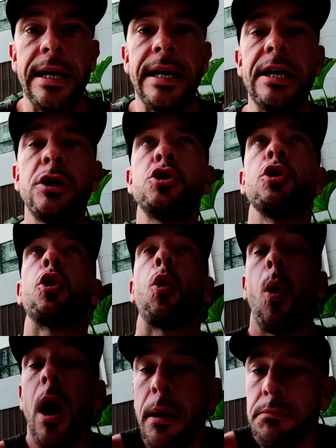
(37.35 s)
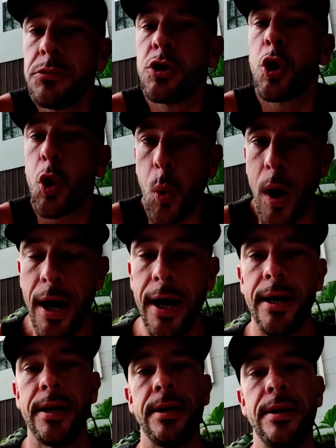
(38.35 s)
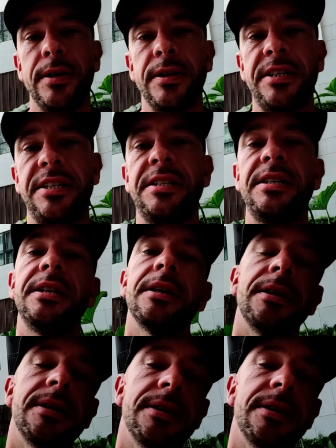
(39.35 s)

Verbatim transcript: et je crois, je crois, euh, qu'il